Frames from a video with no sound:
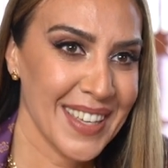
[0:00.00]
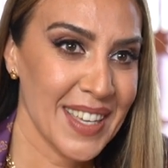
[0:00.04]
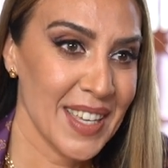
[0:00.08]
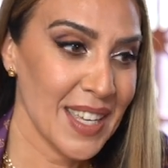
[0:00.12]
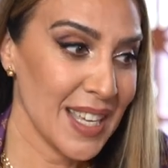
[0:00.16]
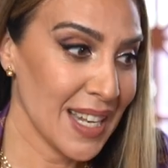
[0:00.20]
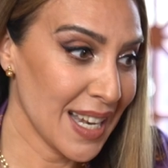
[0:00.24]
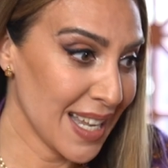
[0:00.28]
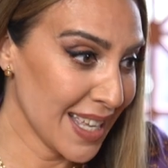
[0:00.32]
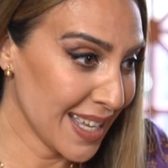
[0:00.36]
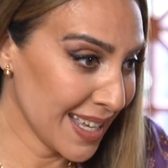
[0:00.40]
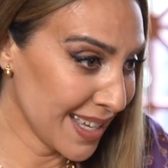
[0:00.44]

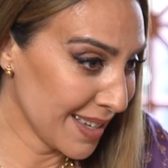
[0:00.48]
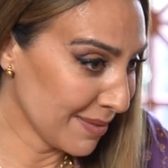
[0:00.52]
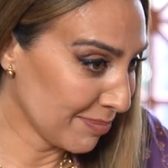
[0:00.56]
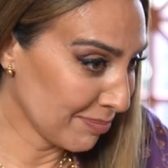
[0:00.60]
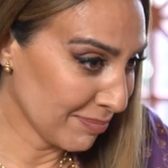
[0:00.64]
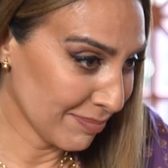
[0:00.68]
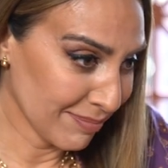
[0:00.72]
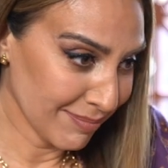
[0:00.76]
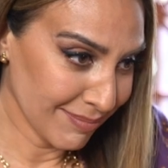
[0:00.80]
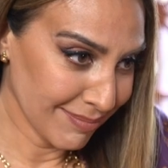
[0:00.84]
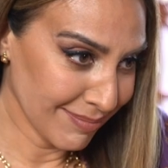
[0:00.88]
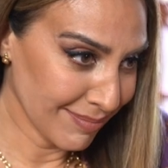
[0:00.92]
Y le
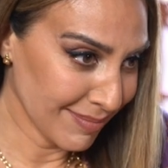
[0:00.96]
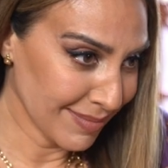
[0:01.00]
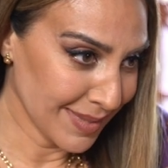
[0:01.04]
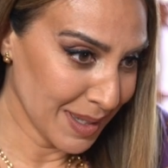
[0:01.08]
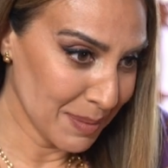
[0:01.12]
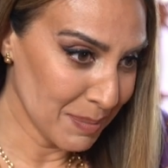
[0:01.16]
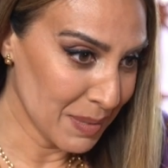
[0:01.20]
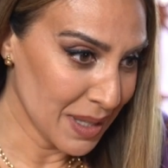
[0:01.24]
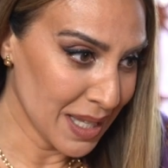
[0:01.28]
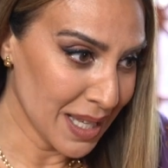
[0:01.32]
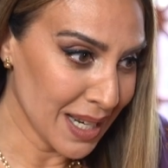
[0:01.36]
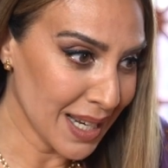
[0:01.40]

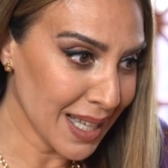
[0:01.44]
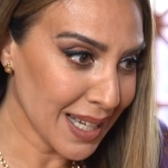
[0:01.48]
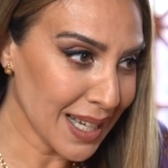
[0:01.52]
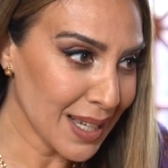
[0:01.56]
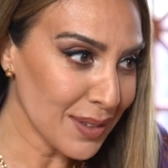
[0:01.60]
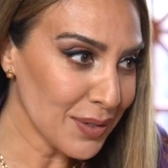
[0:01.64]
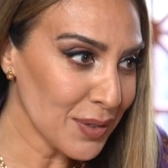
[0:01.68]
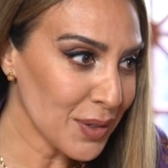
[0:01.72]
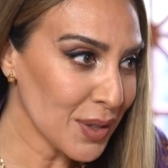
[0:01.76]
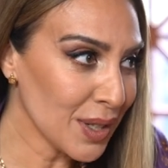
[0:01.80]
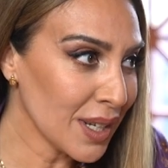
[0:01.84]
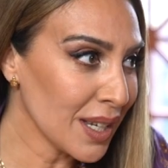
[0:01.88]
envié la
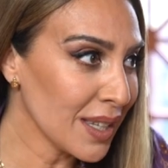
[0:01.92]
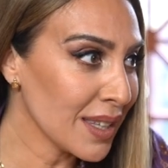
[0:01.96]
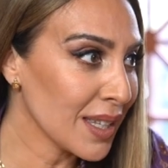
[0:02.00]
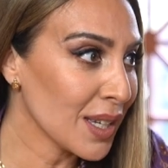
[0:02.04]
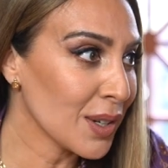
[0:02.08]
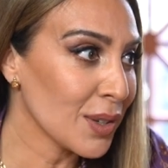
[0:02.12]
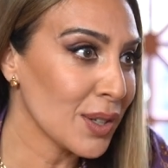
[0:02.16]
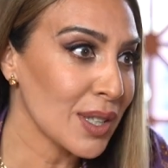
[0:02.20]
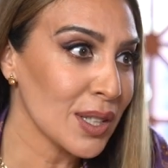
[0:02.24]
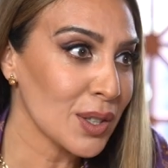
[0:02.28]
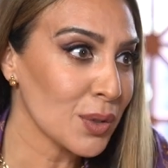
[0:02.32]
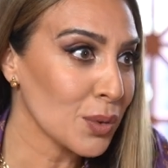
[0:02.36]
canción, le
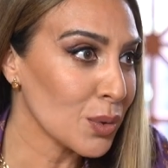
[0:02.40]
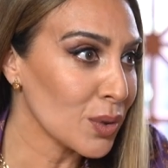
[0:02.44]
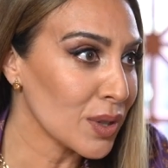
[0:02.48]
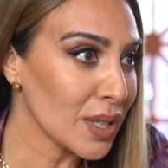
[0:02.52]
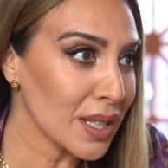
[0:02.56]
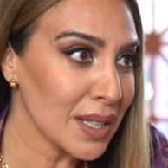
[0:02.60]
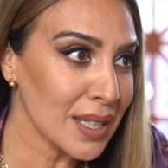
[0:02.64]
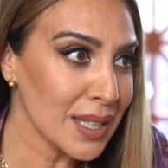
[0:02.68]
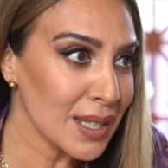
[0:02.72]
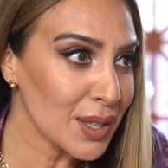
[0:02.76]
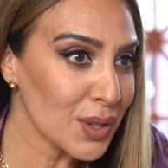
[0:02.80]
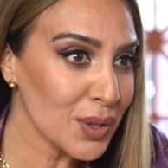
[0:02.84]
dije, oye,
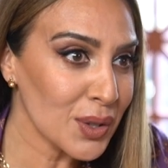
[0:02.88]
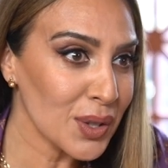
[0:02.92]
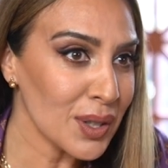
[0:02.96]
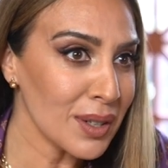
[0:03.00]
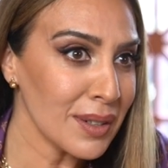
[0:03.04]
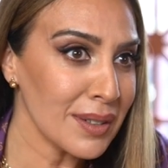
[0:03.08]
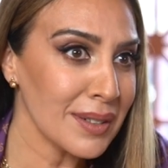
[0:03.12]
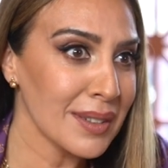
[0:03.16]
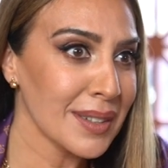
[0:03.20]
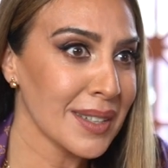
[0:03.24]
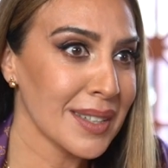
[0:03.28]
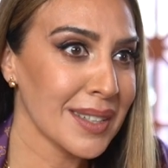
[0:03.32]
escúchate esto,